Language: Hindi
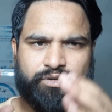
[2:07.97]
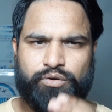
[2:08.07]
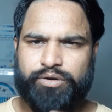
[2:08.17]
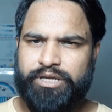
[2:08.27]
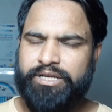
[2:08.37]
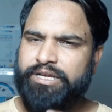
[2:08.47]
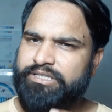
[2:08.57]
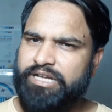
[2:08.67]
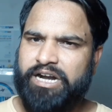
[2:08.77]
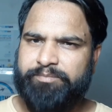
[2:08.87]
होगी
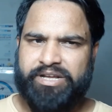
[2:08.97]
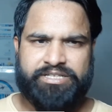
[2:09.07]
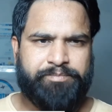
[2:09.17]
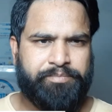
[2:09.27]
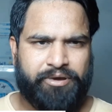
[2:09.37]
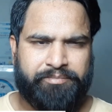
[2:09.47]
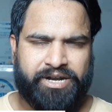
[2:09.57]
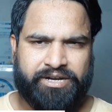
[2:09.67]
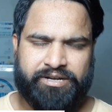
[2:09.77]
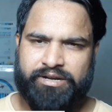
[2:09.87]
साठ पैसे पर
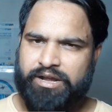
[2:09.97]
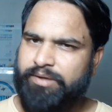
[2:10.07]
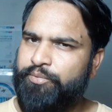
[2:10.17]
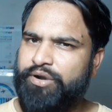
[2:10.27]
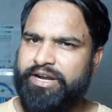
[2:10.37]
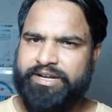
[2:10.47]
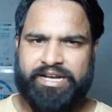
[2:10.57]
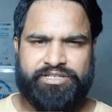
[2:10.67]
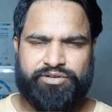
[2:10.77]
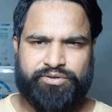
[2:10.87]
मिनट पूरे
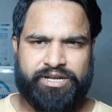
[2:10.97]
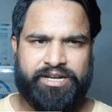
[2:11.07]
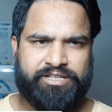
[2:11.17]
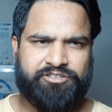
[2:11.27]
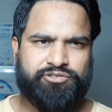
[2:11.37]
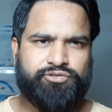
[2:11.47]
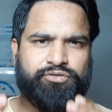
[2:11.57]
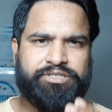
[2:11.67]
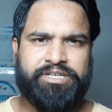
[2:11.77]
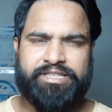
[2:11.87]
अट्ठाईस दिनों के लिए तो दोस्तों
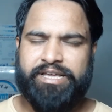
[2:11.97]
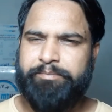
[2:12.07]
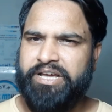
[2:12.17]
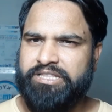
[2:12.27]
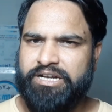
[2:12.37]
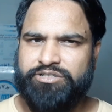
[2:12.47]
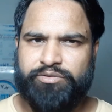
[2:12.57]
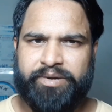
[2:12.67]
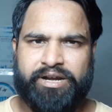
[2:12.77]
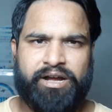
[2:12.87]
ये थे पैंतालीस
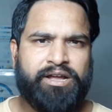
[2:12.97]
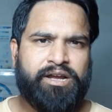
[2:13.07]
रुपये का